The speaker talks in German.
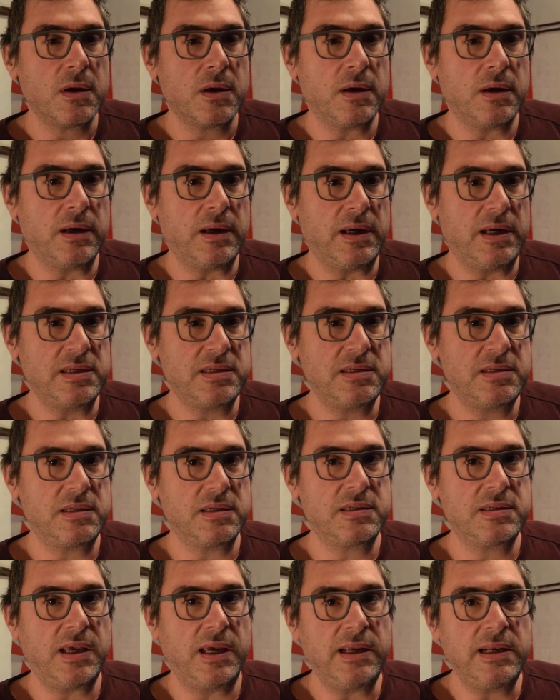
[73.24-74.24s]
Äh, es ist
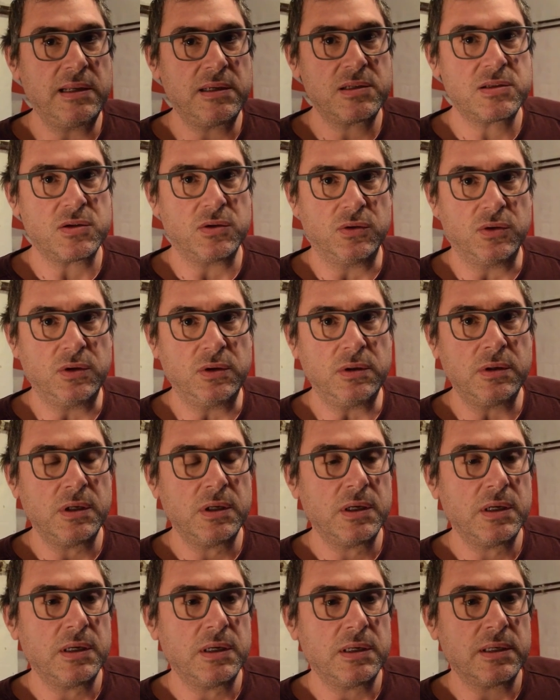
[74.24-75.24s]
tatsächlich so,
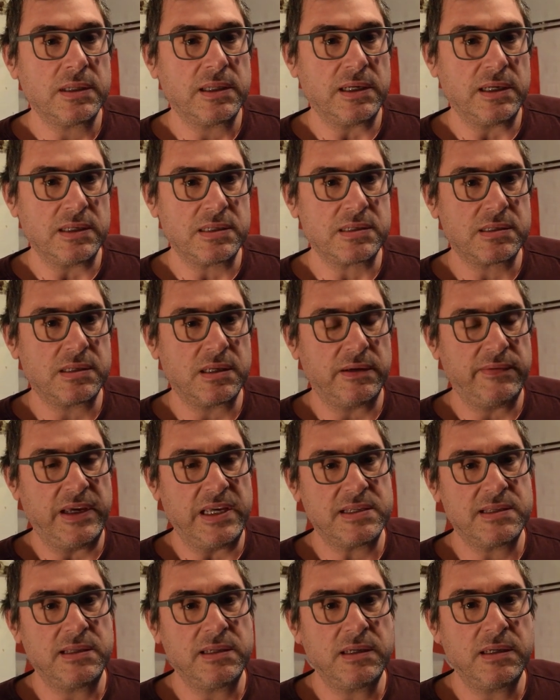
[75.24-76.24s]
dass der
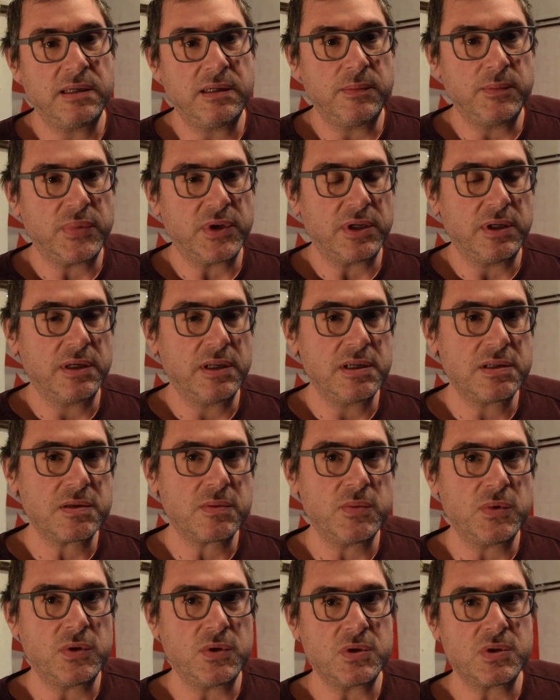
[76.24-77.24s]
westliche
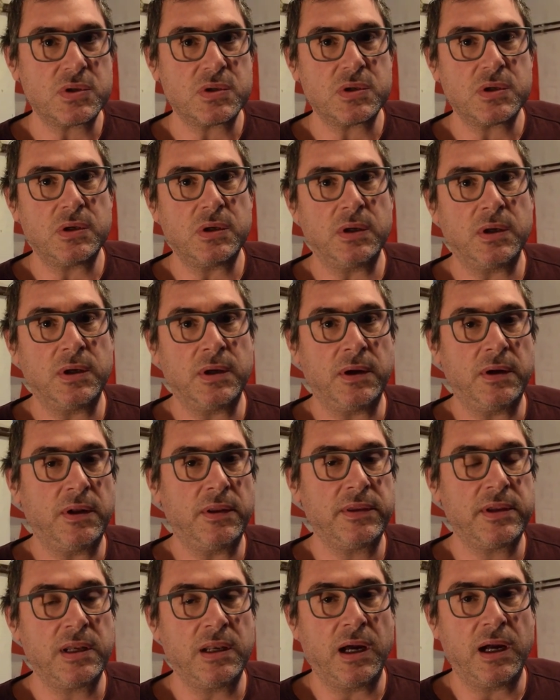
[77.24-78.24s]
Imperialismus, äh,
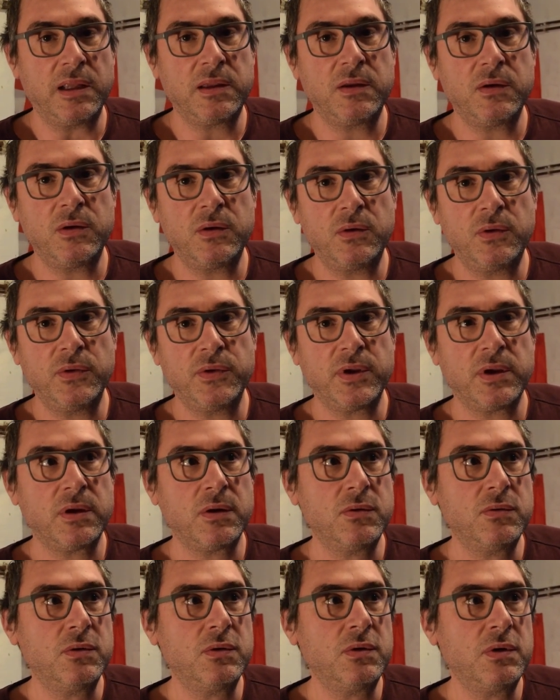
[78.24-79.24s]
die NATO und die
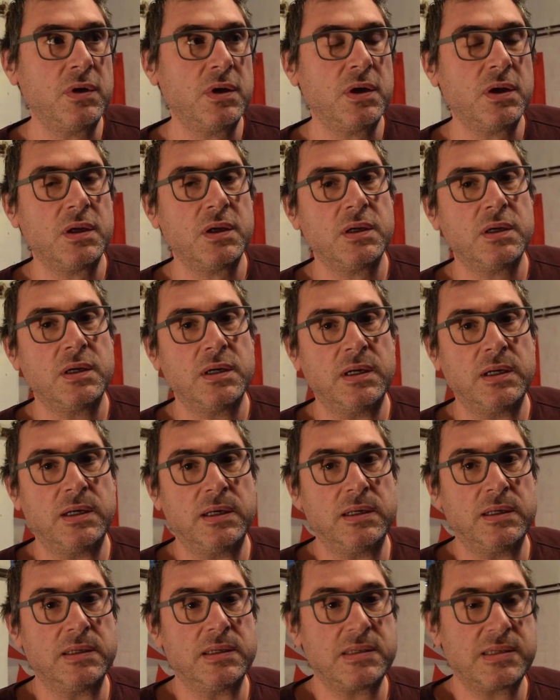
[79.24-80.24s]
EU
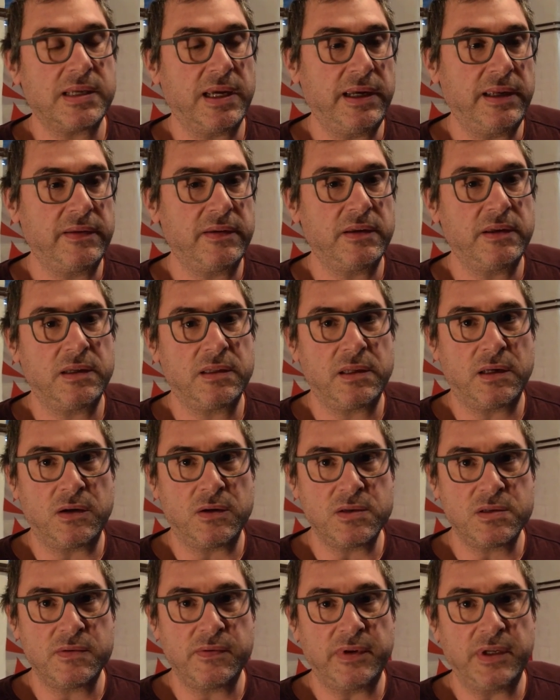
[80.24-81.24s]
äh, seit der
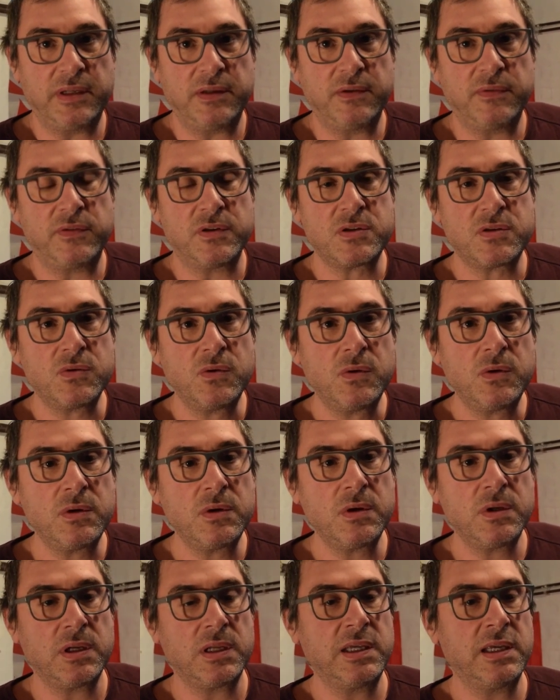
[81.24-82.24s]
Jahrtausendwende
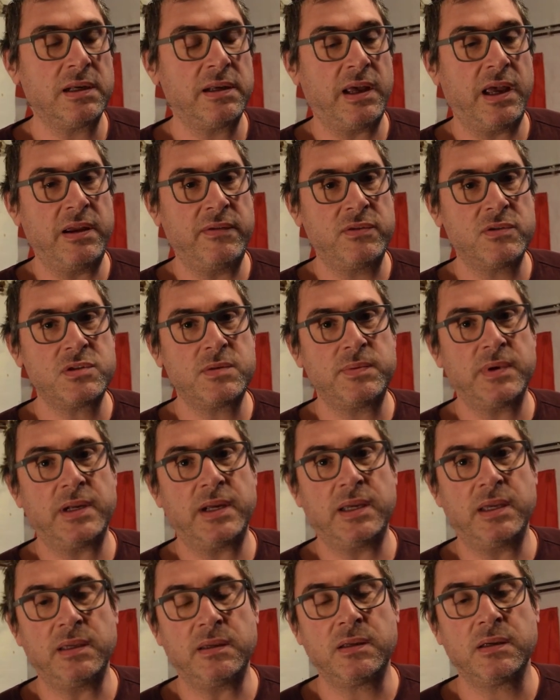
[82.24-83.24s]
versuchen, ihren
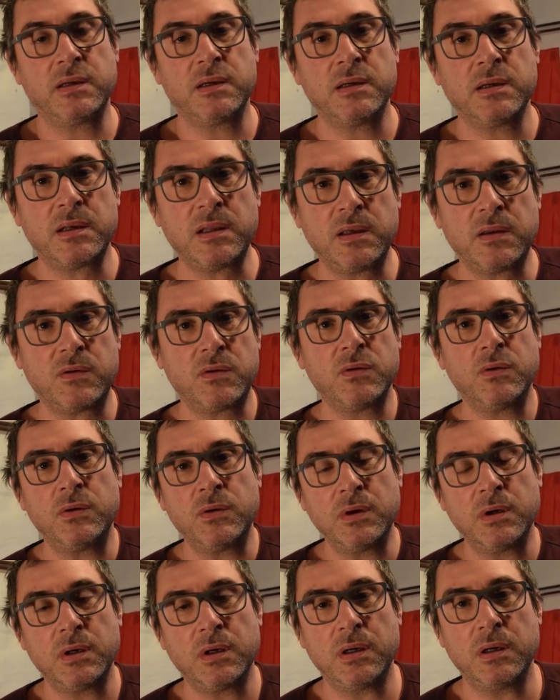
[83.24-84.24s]
Einflussbereich
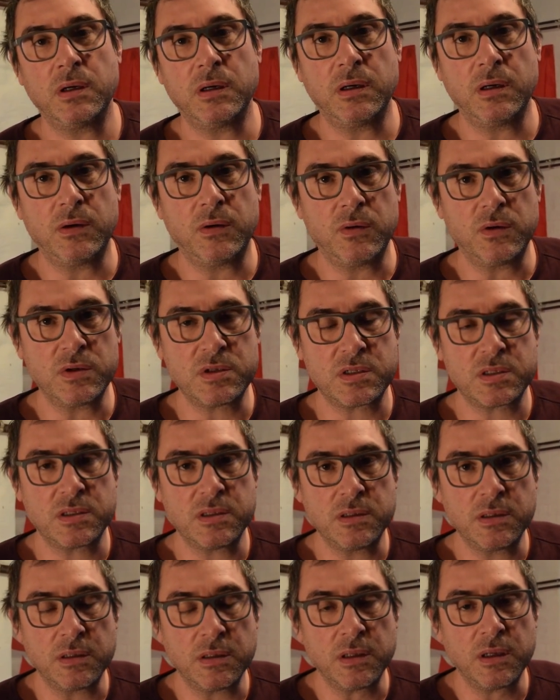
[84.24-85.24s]
Richtung
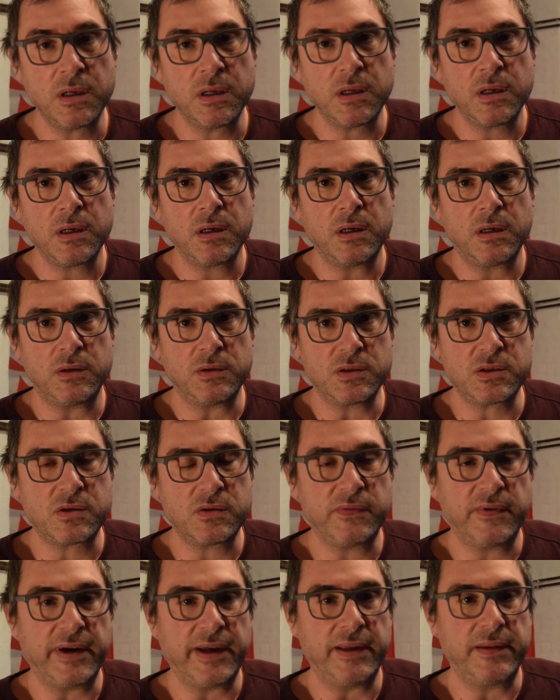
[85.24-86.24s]
Osten
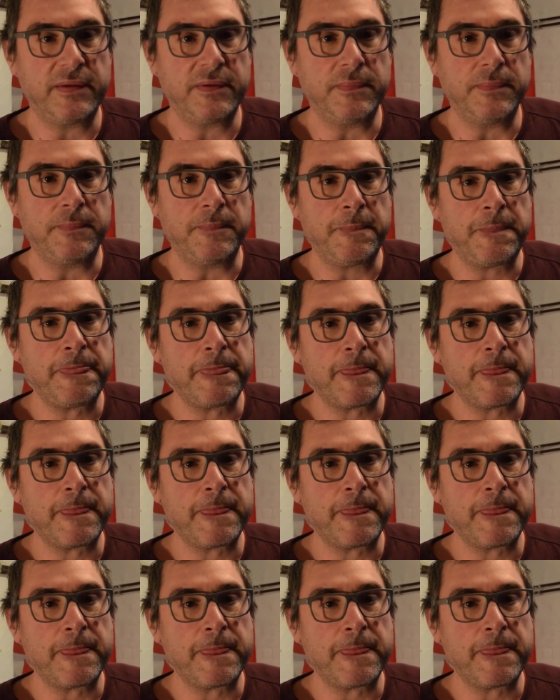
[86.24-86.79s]
auszuweiten.